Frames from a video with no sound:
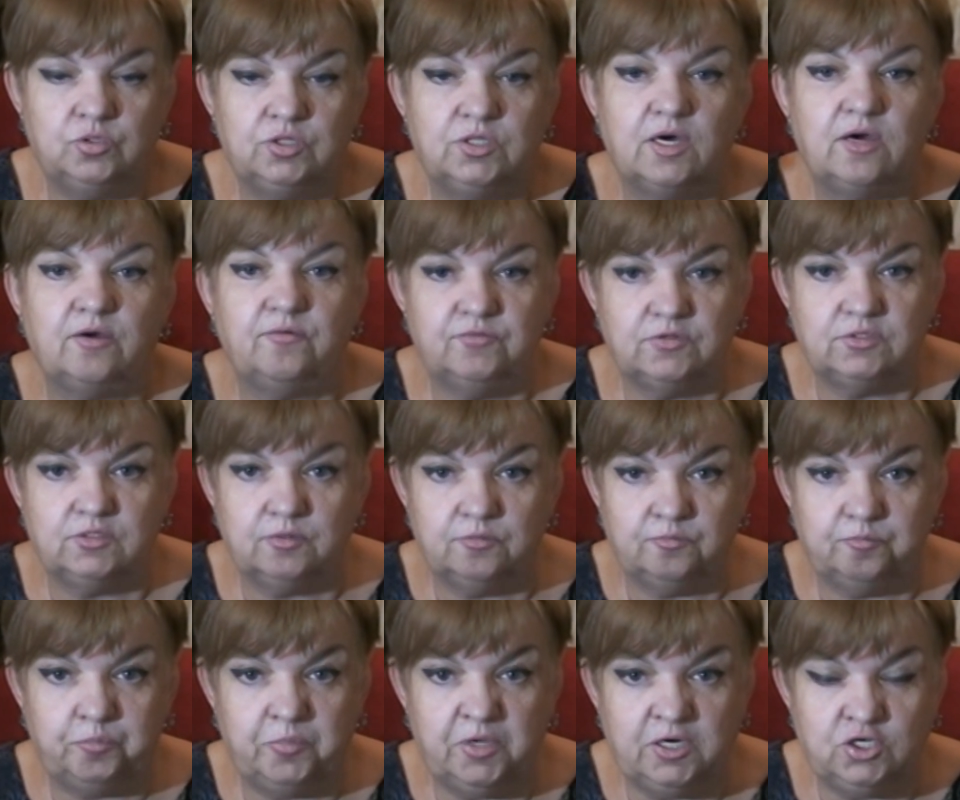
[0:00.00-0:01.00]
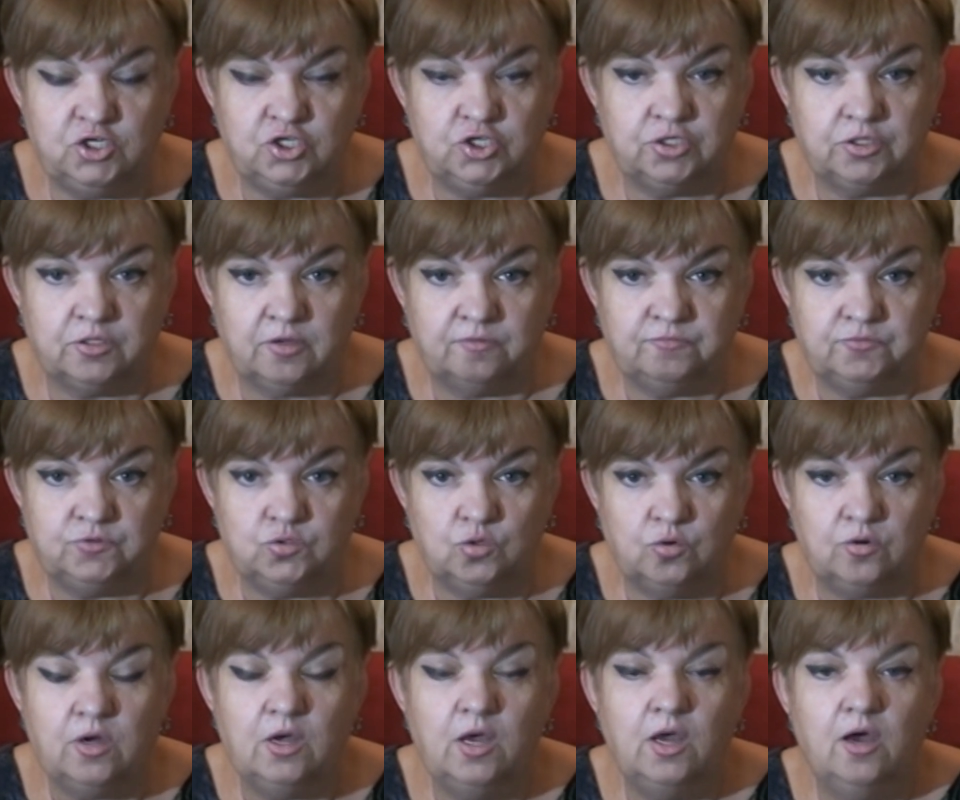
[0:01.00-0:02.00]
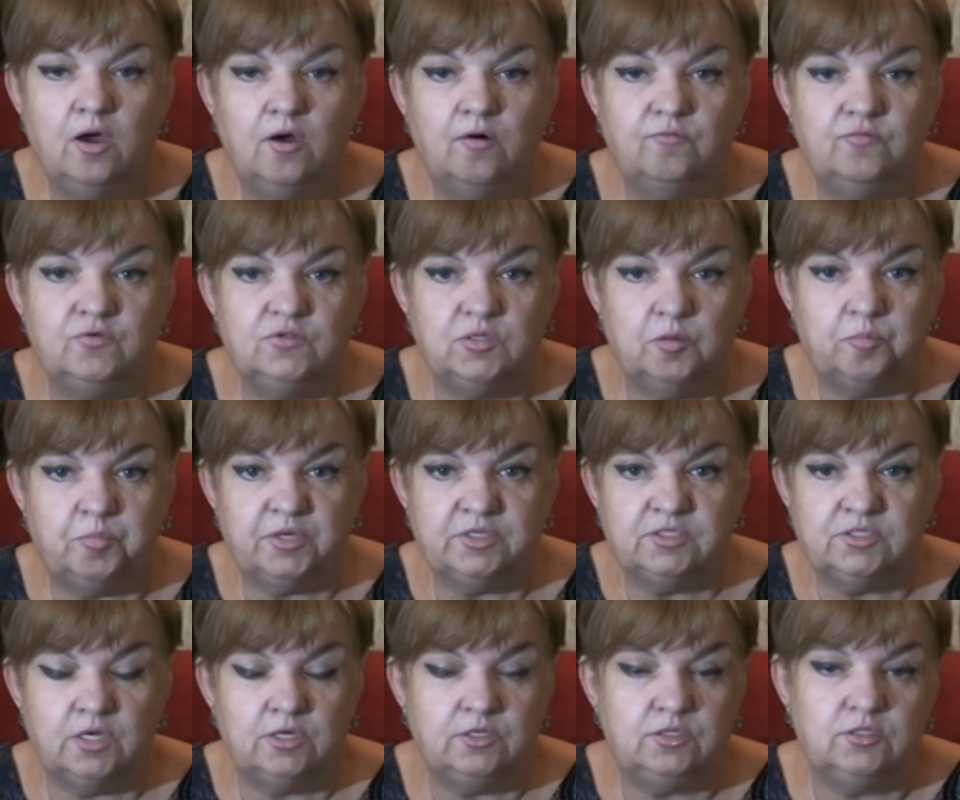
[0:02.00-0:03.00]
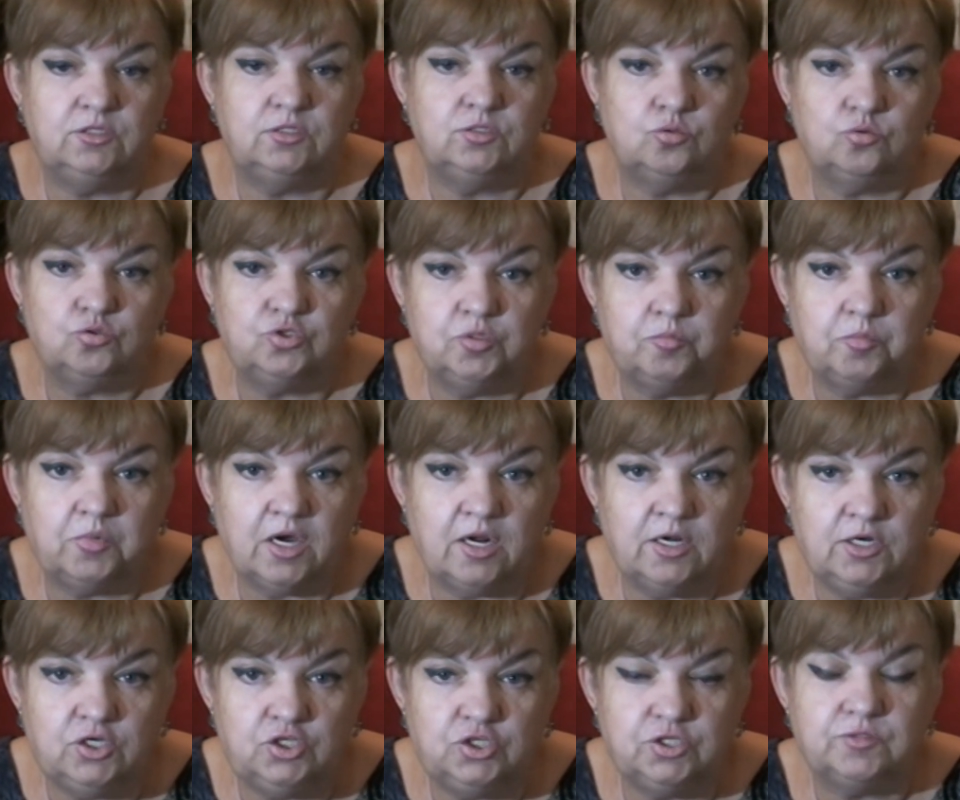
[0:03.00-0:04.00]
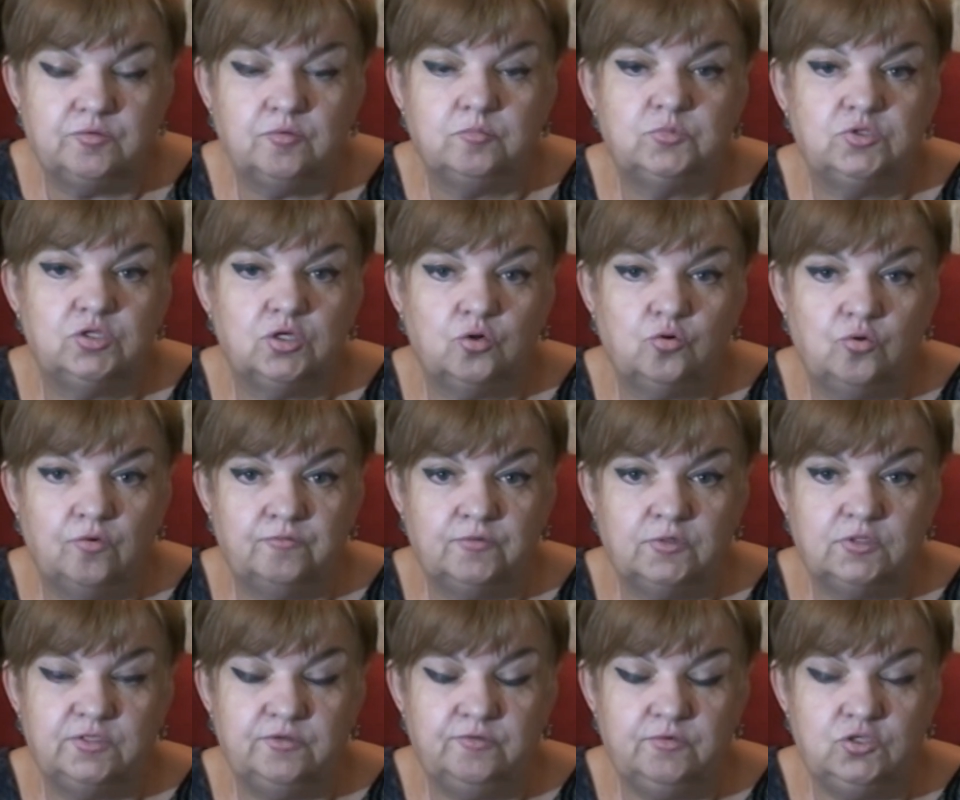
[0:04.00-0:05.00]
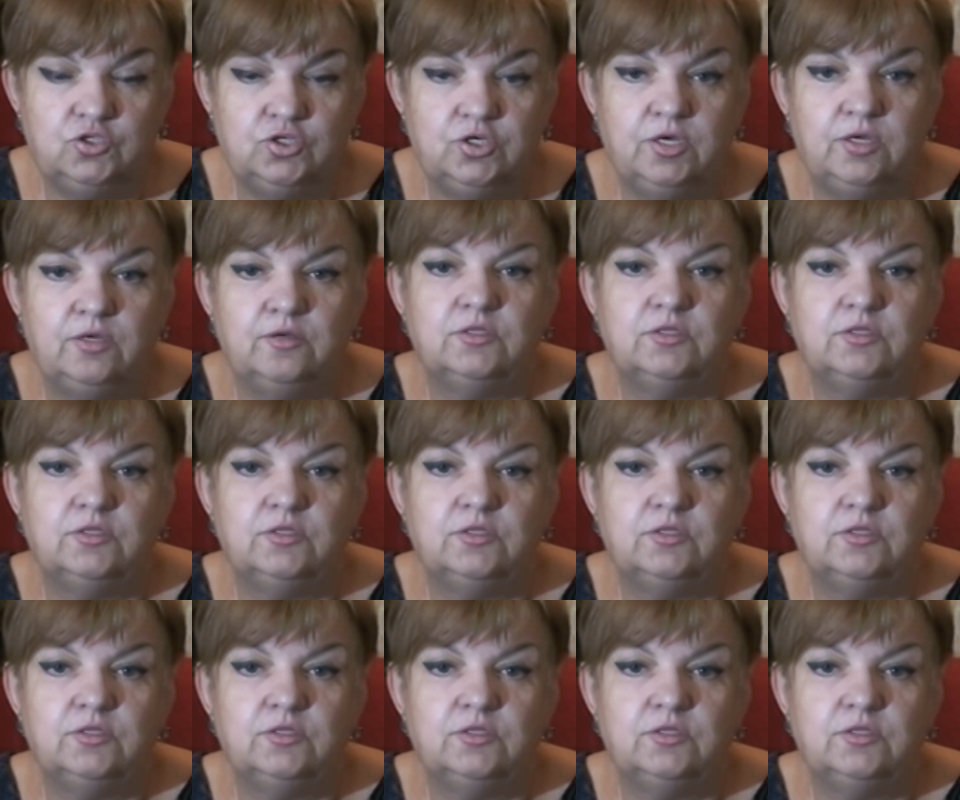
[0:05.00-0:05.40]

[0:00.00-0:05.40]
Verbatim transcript: Так, пересчитав все, вы запасаетесь нужным количеством церковных свечей.